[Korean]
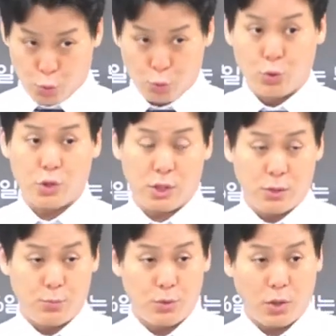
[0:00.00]

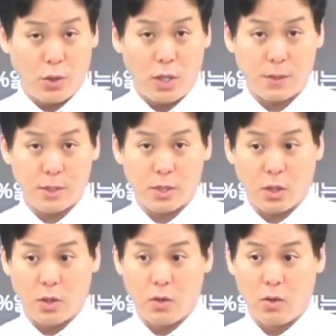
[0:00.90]
누구든지 풀어요 하시면
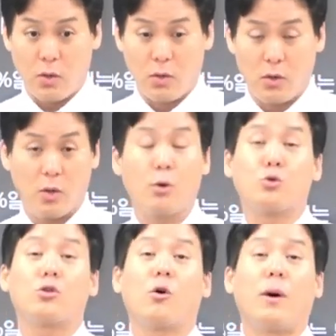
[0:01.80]
되죠 이거
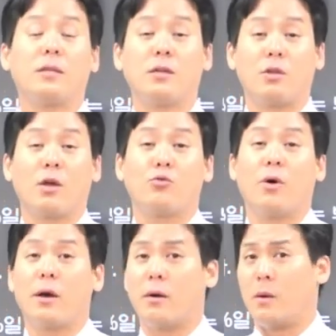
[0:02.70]
좋다고 반응이 되게
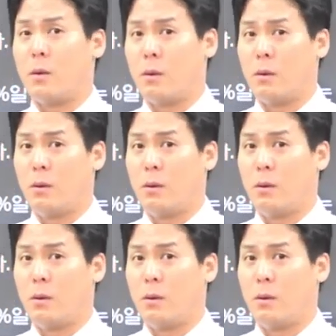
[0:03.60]
좋아요